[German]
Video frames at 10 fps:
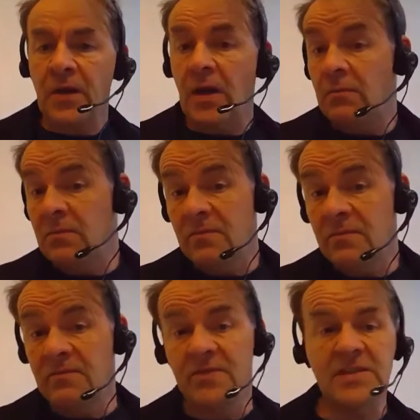Ähm,
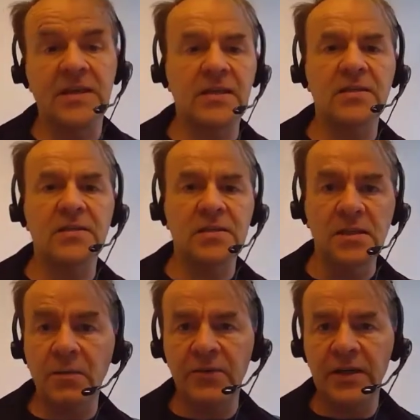wir sehen, dass es
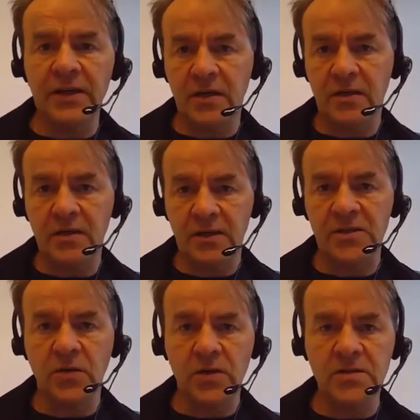immer weniger
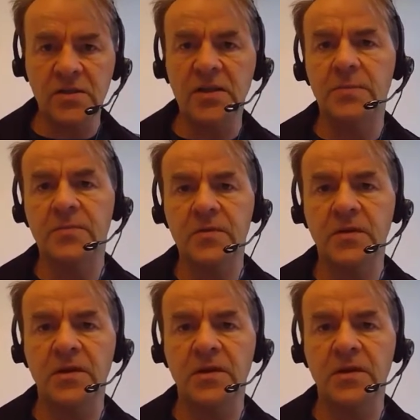Ressourcen gibt.